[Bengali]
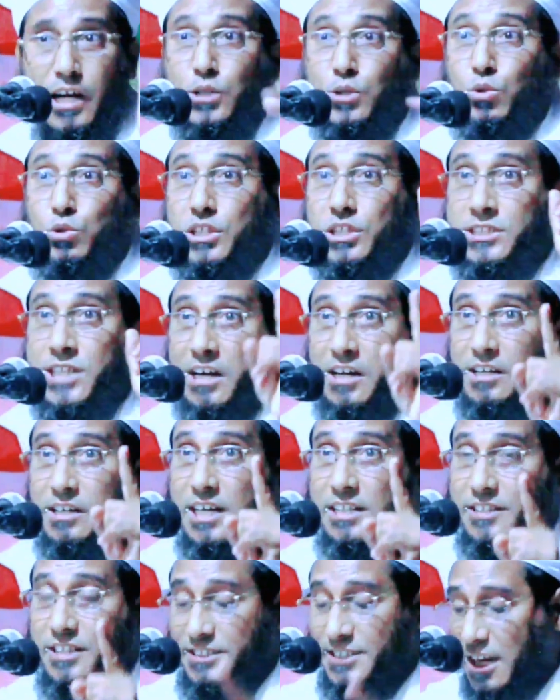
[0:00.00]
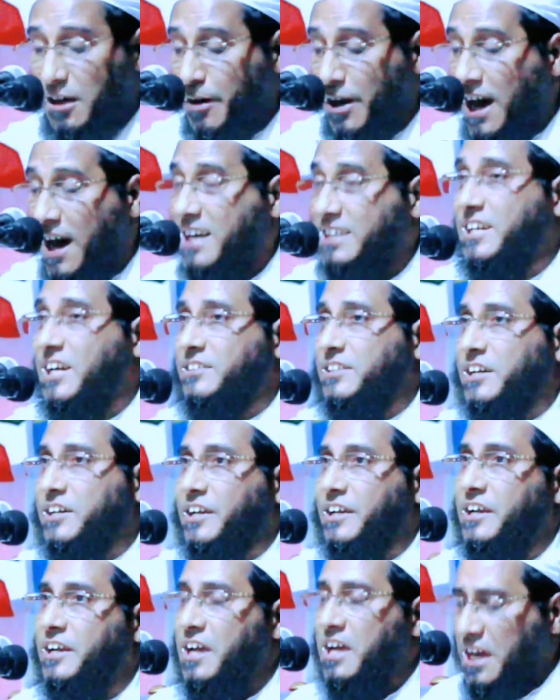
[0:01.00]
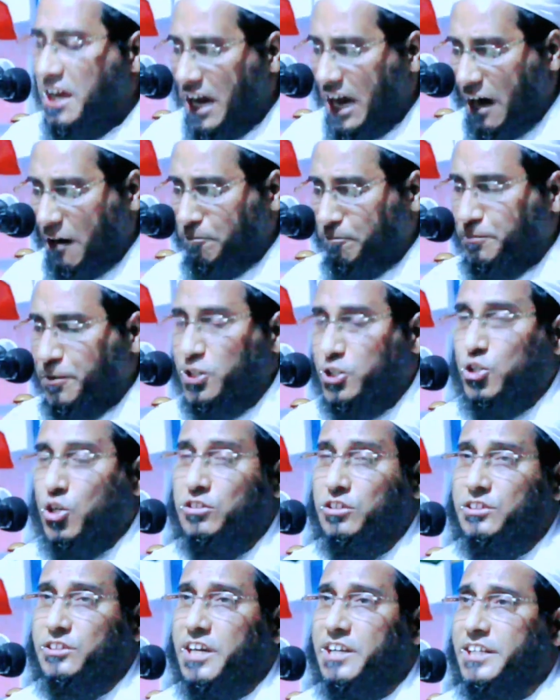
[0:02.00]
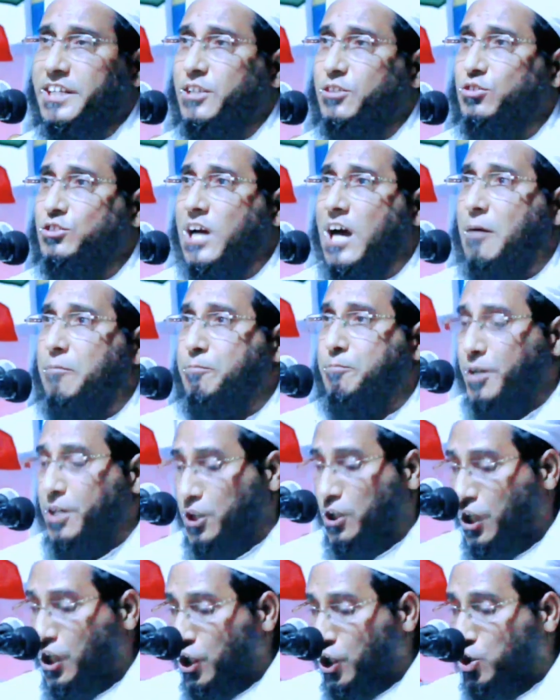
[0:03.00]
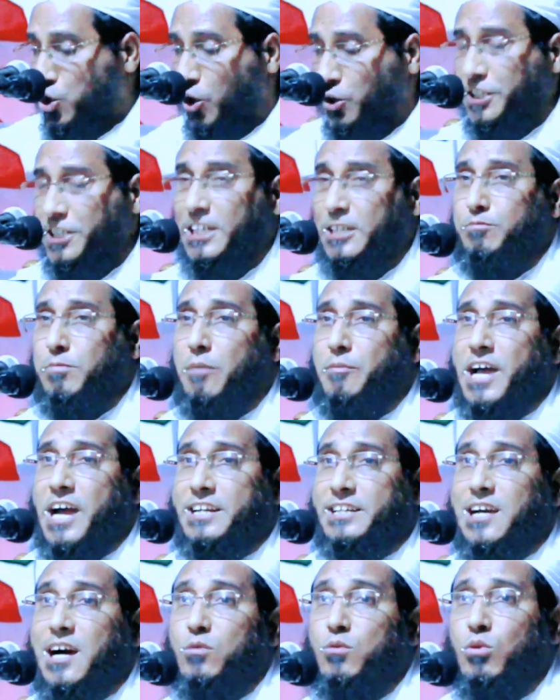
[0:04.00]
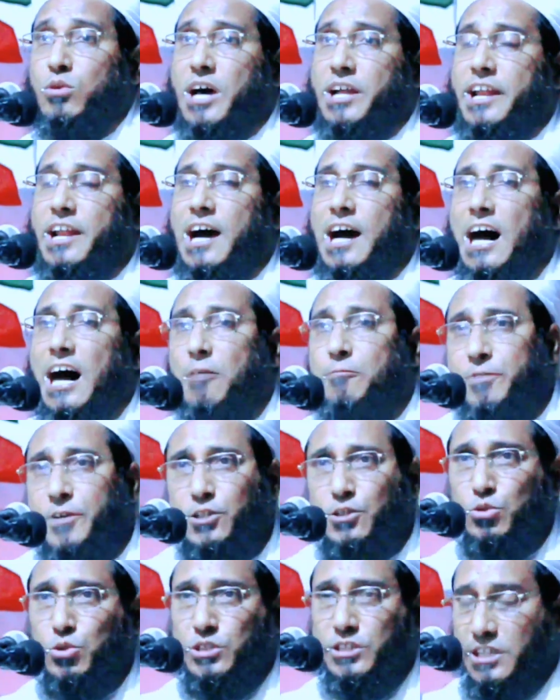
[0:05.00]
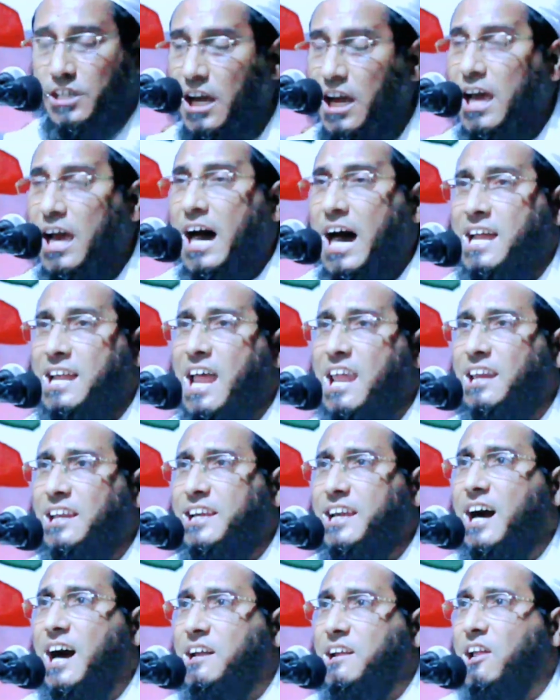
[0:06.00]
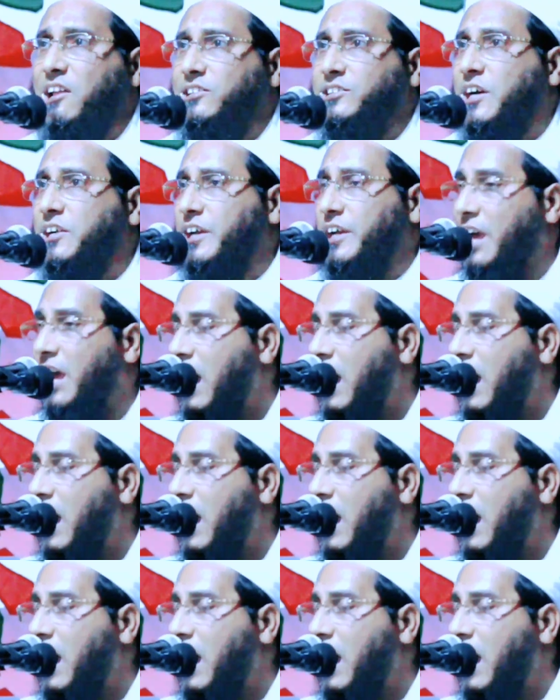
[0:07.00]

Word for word: যদি জান্নাতে যাইবার আশা থাকে আপনার সন্তানকে যদি আপনি সঠিকভাবে একটা কোরআনের হাফেজ যদি হালালকে হালাল জানে